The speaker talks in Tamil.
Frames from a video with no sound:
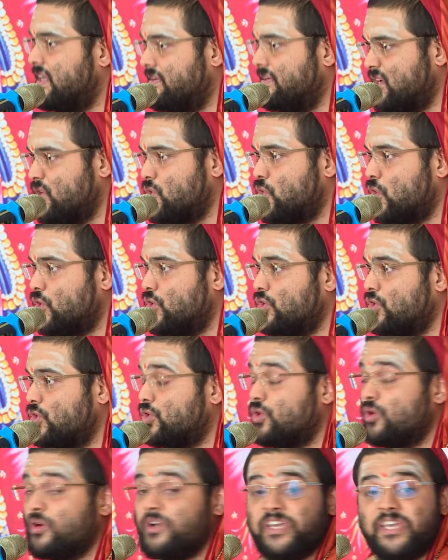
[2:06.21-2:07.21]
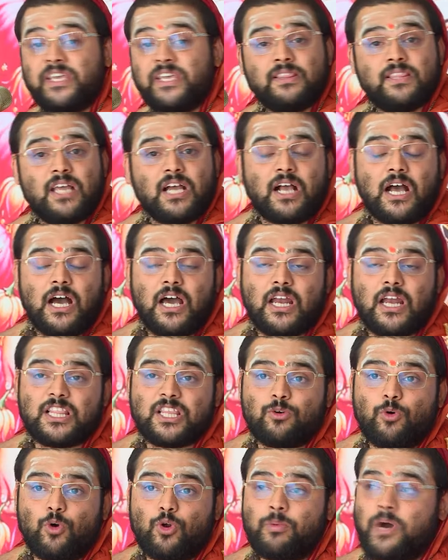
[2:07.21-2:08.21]
இவருக்கு ஒன்றும் இந்த
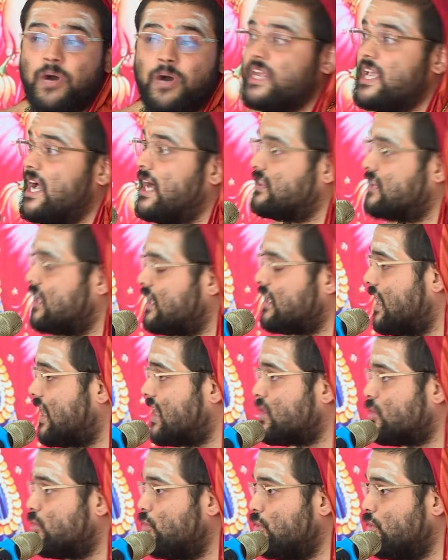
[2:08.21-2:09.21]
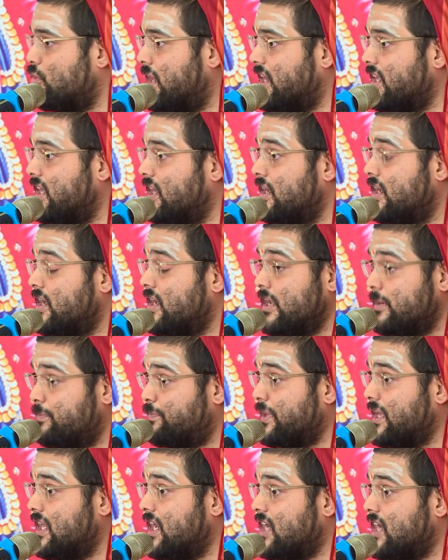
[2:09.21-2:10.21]
காலத்துக்கு ஒரு மாதிரி அந்த காலத்துக்கு ஒரு மாதிரி
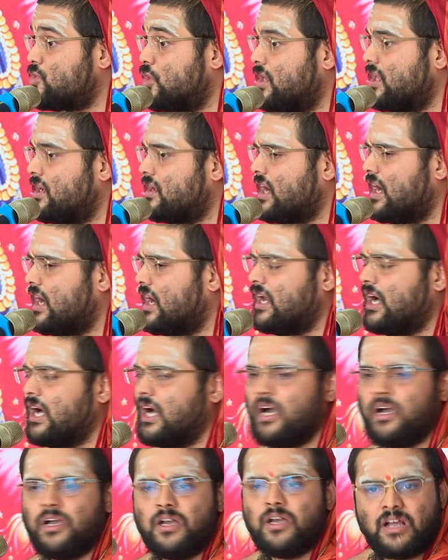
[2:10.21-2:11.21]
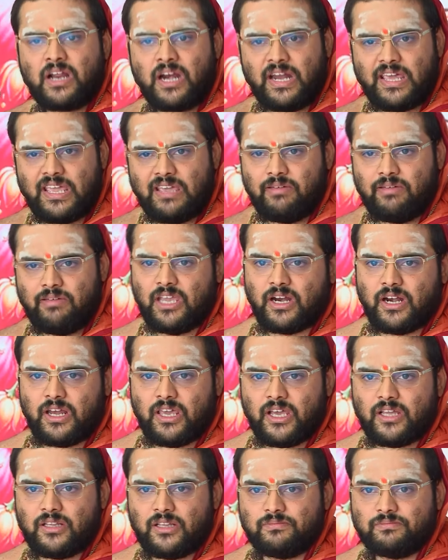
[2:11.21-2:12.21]
இப்படிலாம் சொல்லியிருக்கான்னா கிடையவே
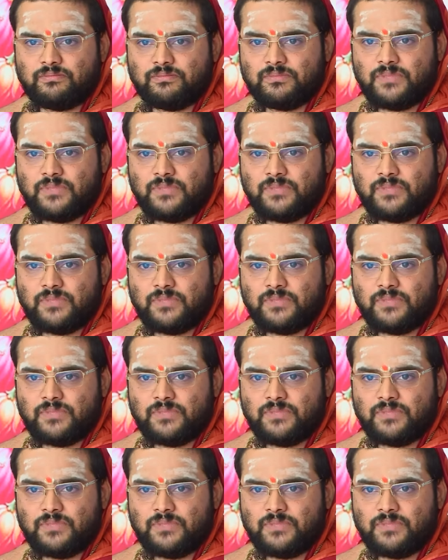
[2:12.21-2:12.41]
கிடையாது